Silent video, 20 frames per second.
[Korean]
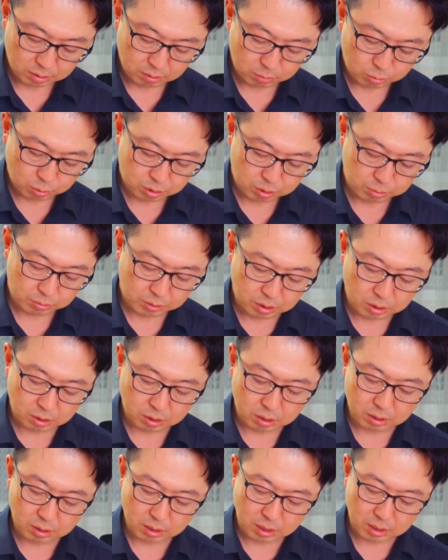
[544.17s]
이건 뭐 지금
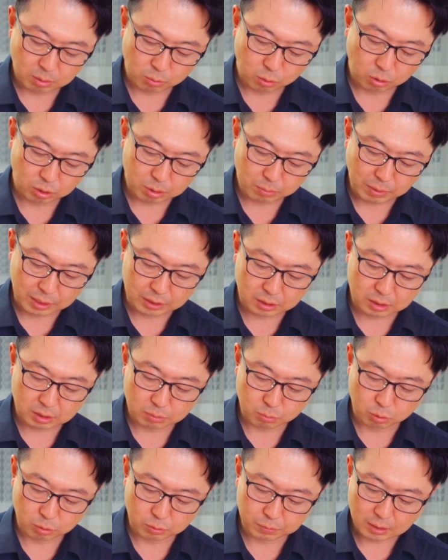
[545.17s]
뜨끈뜨끈할 때 먹어야지 맛있지
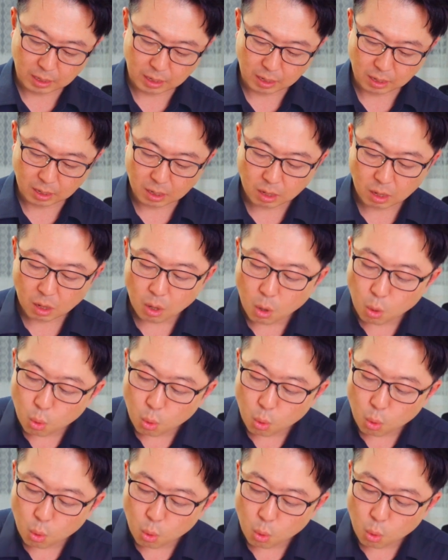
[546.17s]
뭐. 자,